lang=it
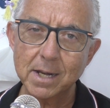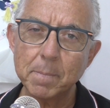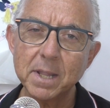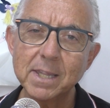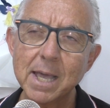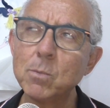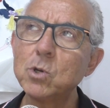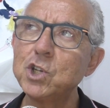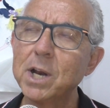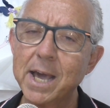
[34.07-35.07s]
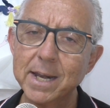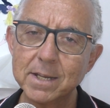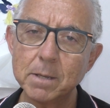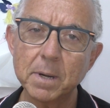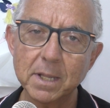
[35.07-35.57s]
riprendiamoci
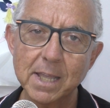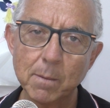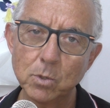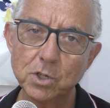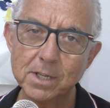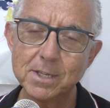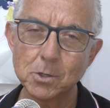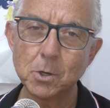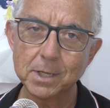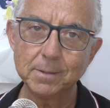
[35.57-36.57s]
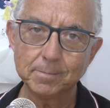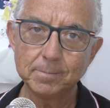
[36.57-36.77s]
l'aria, riprendiamoci il sole sole.